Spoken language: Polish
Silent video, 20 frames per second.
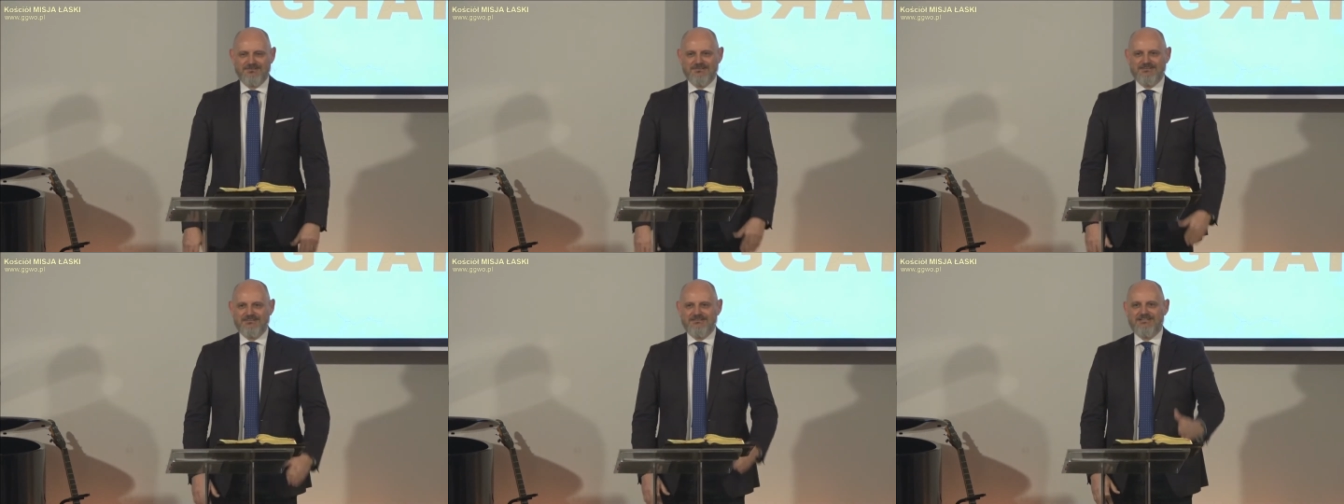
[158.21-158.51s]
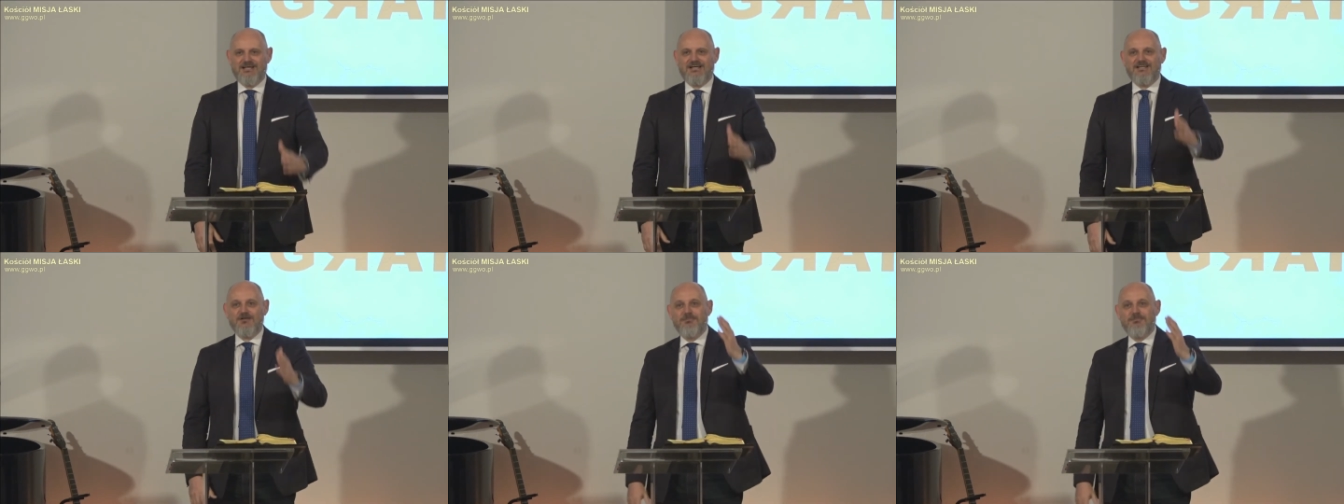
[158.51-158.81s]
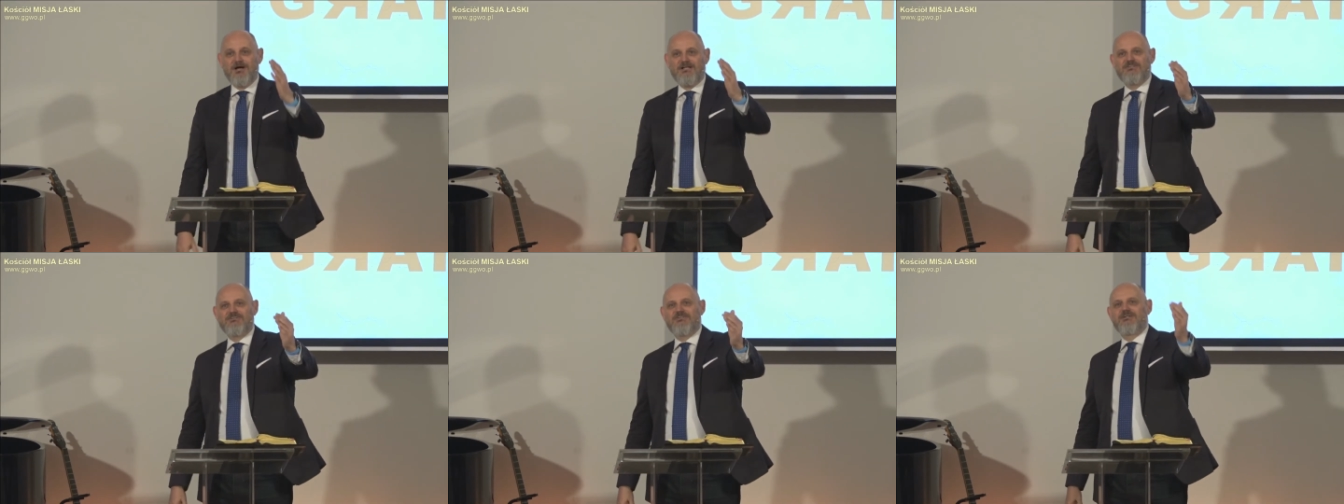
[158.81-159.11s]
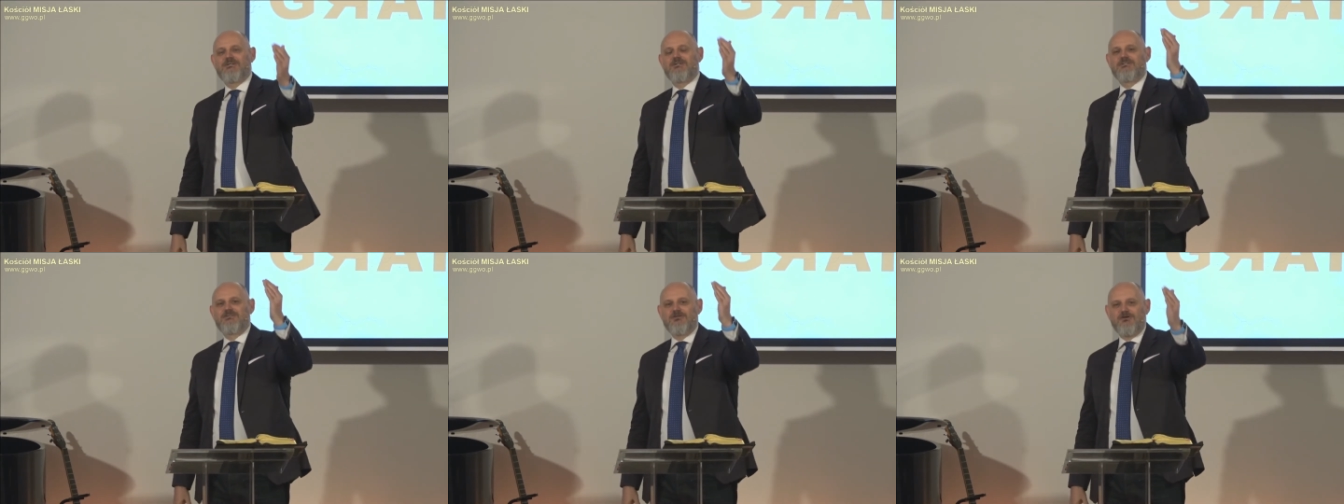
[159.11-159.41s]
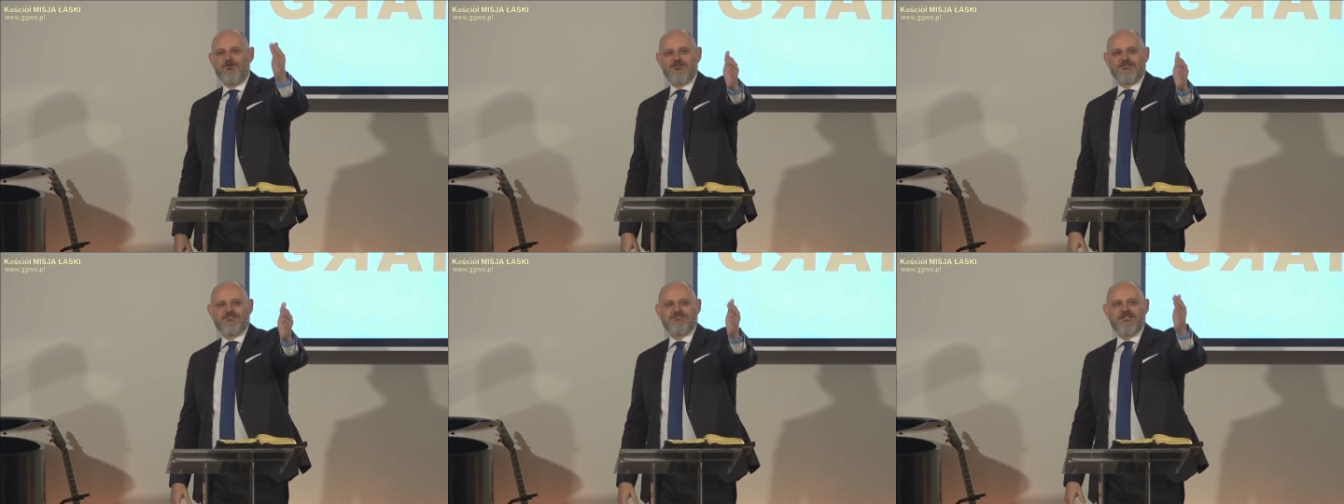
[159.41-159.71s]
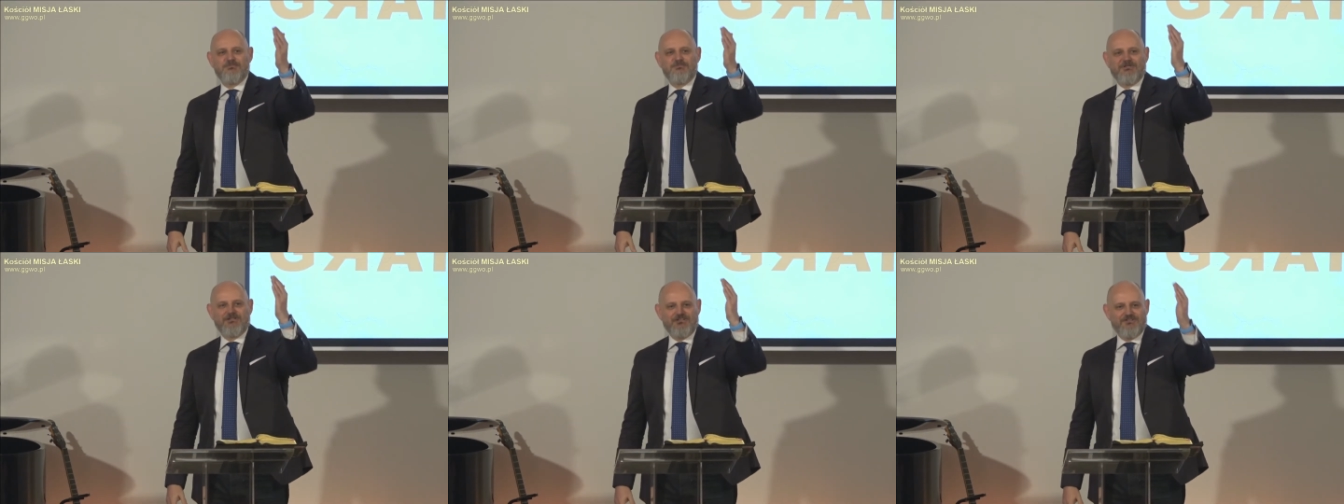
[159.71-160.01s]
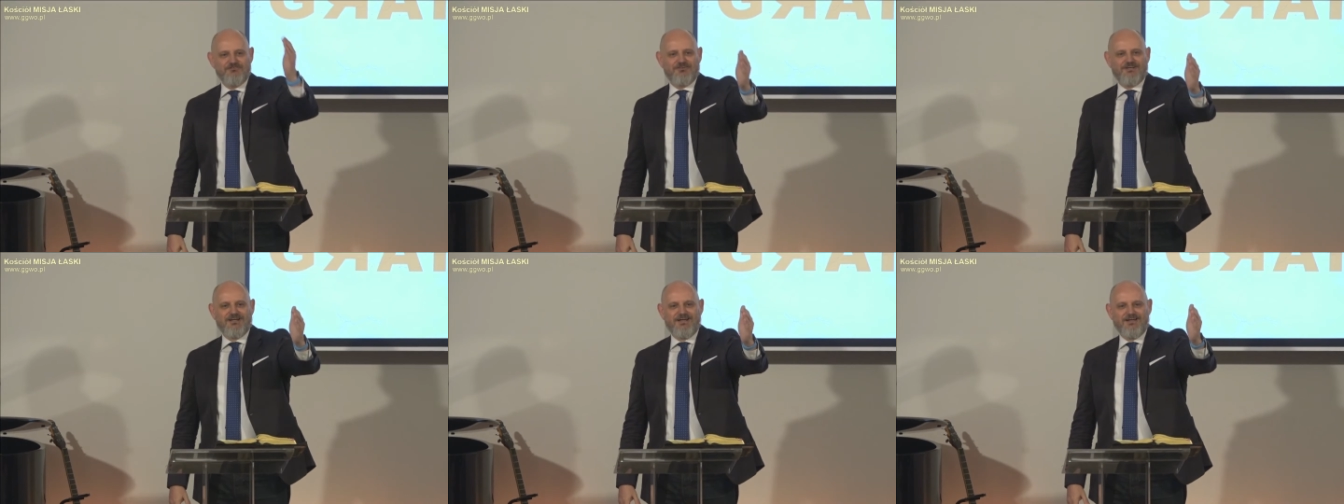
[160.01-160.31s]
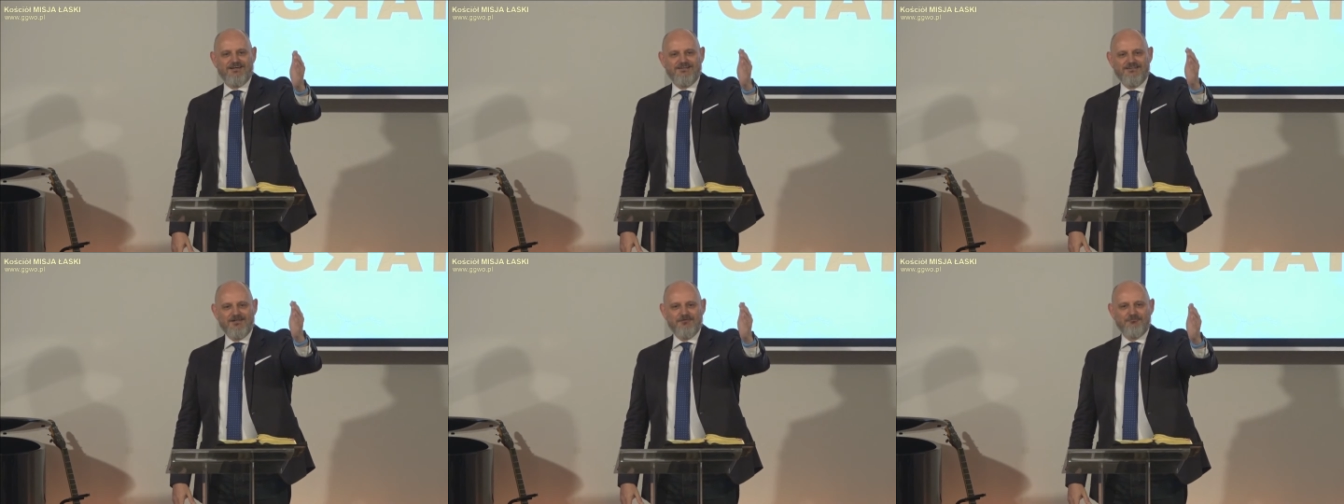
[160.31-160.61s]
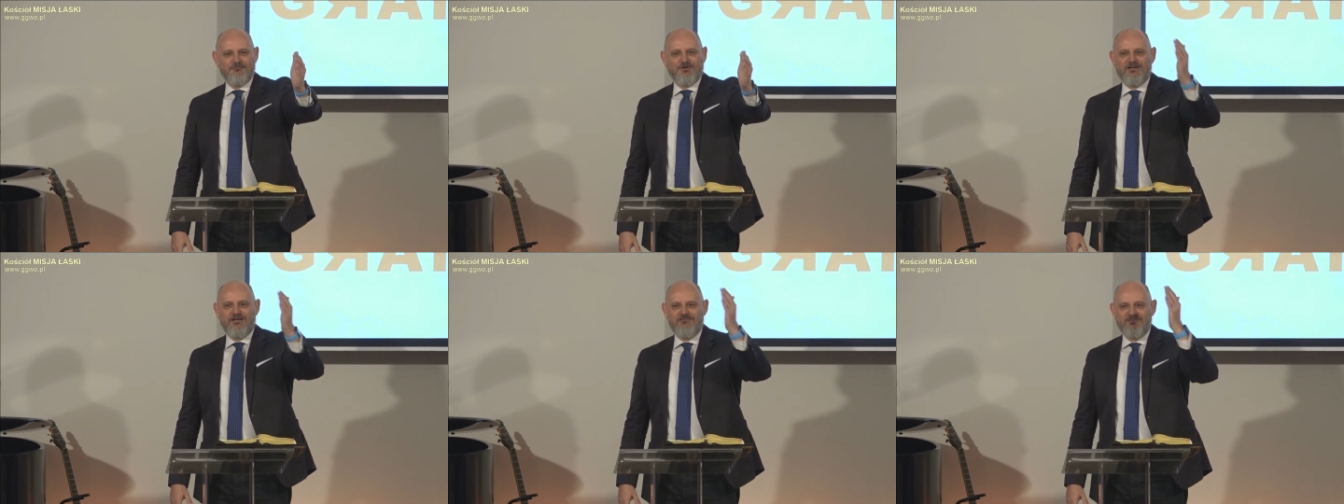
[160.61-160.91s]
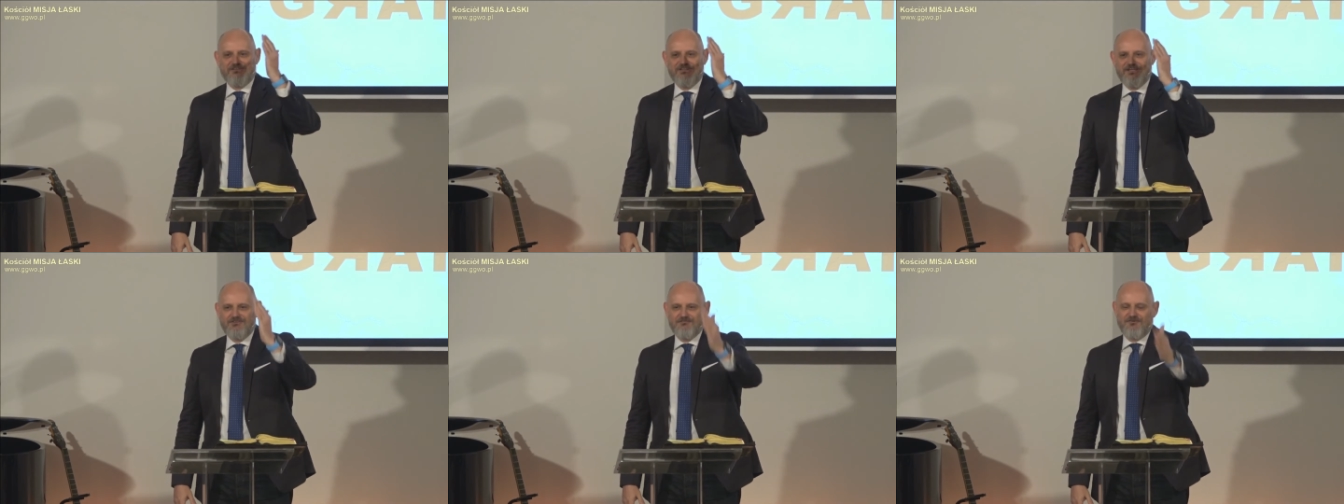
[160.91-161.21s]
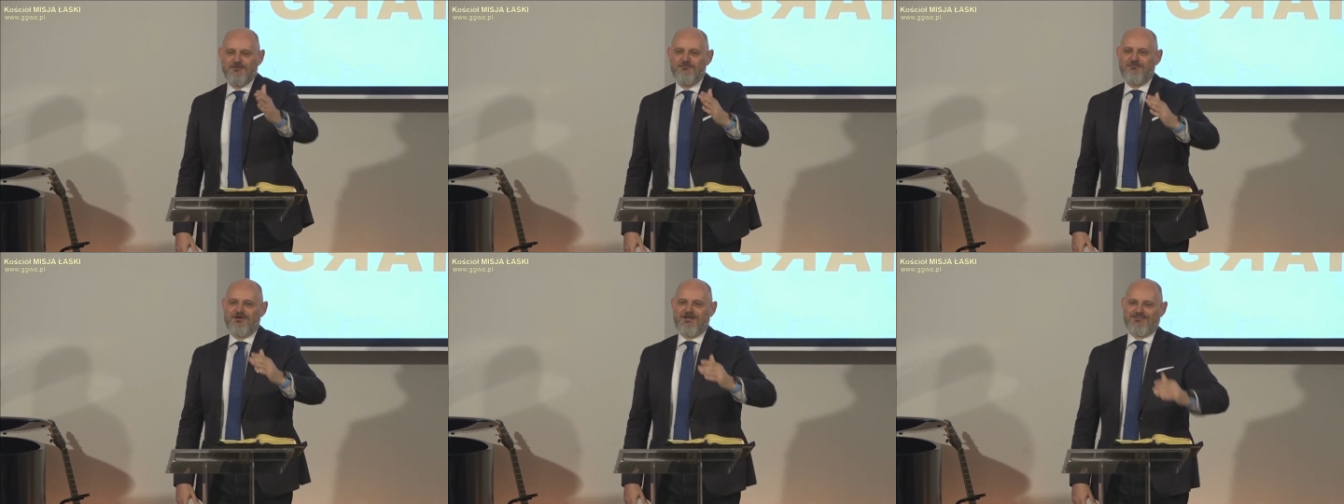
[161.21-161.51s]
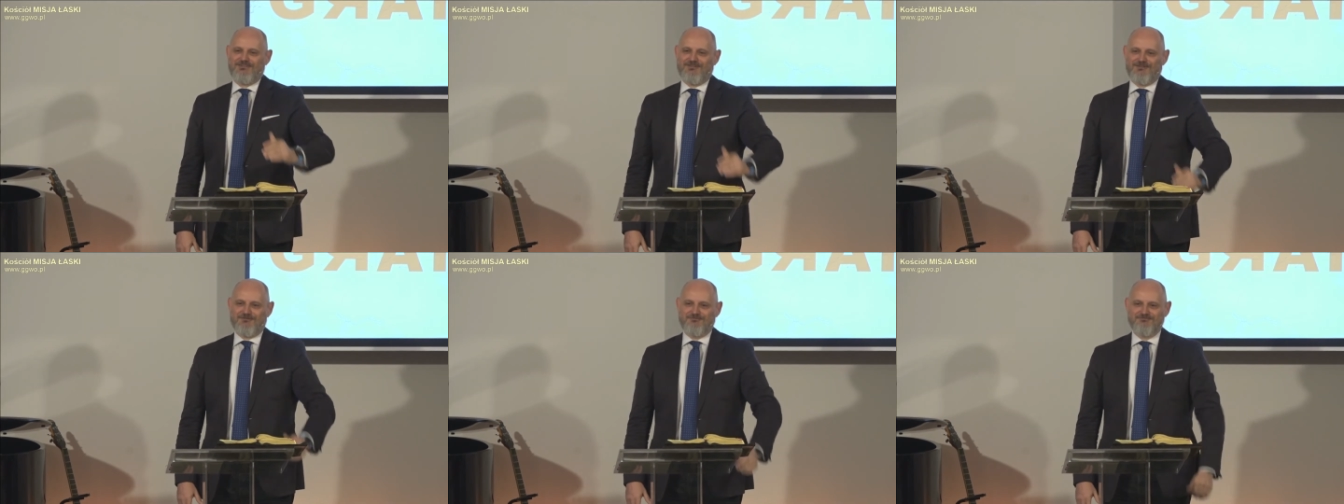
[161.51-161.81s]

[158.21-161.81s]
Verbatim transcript: I nagle patrzysz, że ktoś z naprzeciwka pojawia się na Twoim pasie.